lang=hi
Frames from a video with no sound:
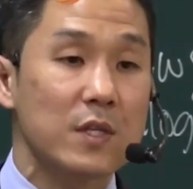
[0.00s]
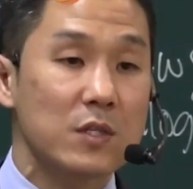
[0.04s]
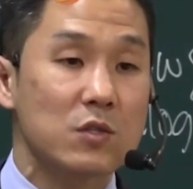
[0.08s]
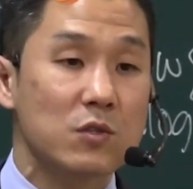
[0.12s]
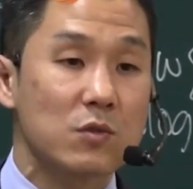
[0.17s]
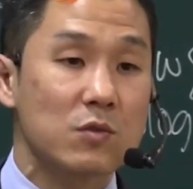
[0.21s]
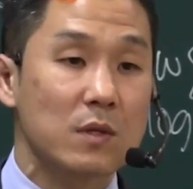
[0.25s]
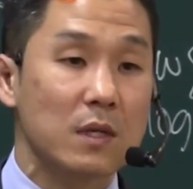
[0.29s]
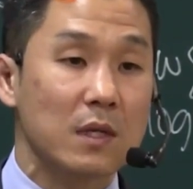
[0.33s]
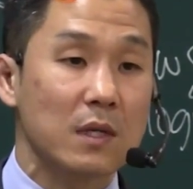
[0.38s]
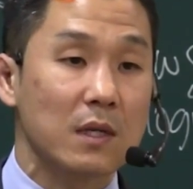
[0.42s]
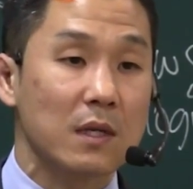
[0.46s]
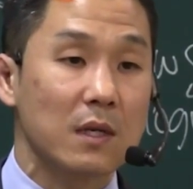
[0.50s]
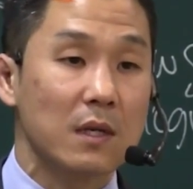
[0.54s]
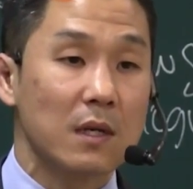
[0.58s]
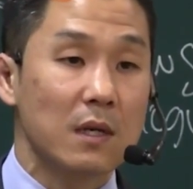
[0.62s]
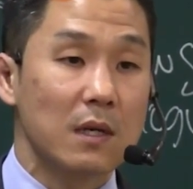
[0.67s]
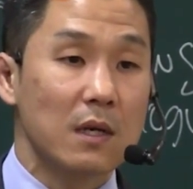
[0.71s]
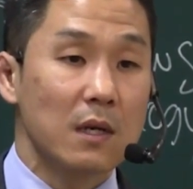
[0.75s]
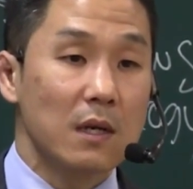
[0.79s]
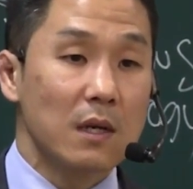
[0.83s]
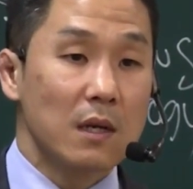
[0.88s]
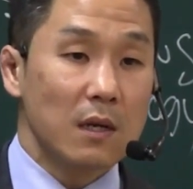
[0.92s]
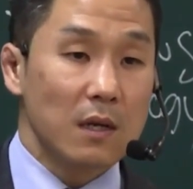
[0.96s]
और
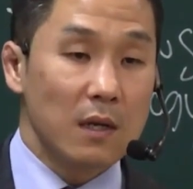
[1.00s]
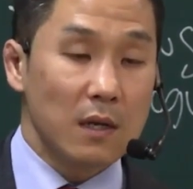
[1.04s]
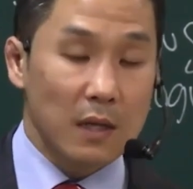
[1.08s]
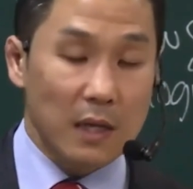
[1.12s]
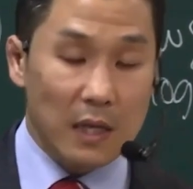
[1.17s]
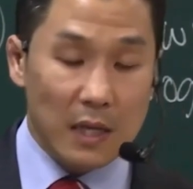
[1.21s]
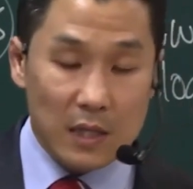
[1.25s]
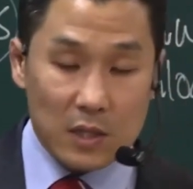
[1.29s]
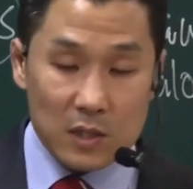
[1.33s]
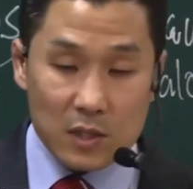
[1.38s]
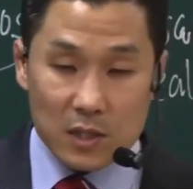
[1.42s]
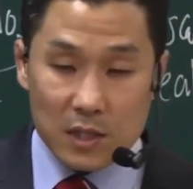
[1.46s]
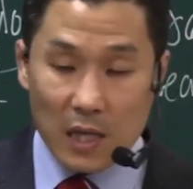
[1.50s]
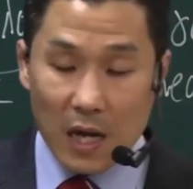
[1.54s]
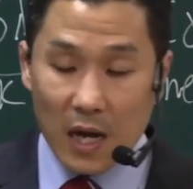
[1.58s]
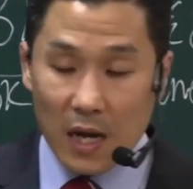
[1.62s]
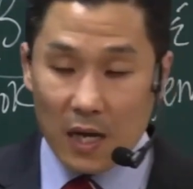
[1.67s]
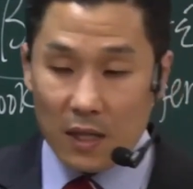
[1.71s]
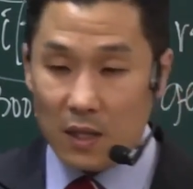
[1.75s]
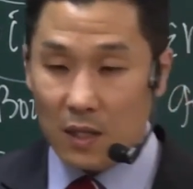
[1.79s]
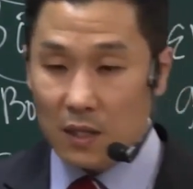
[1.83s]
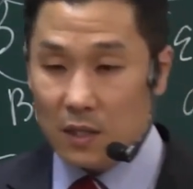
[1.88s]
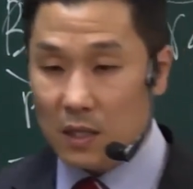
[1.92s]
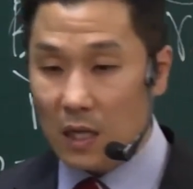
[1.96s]
पूछताछ करने
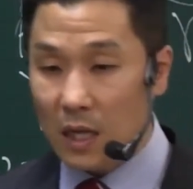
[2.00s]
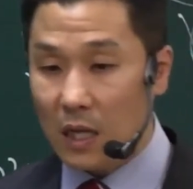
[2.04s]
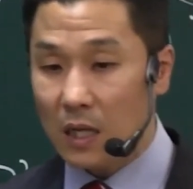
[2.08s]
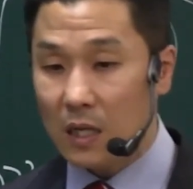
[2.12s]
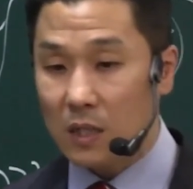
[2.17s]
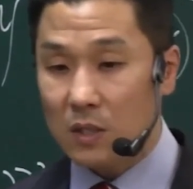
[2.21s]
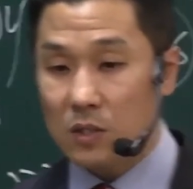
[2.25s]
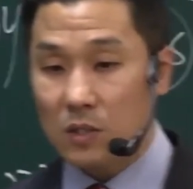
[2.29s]
का हमें